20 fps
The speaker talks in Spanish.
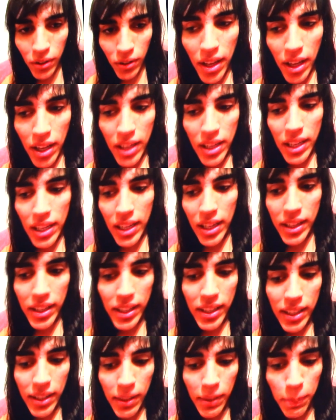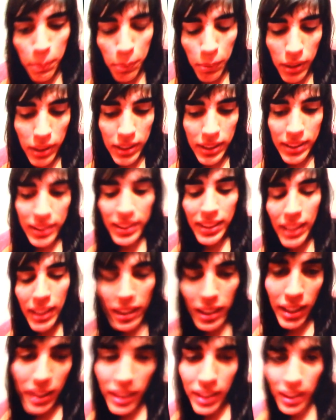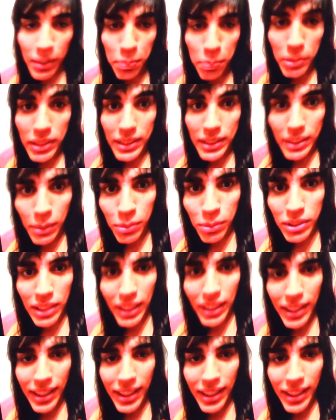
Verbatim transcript: Y le dije, pues sí, le dije, pues ya estamos aquí.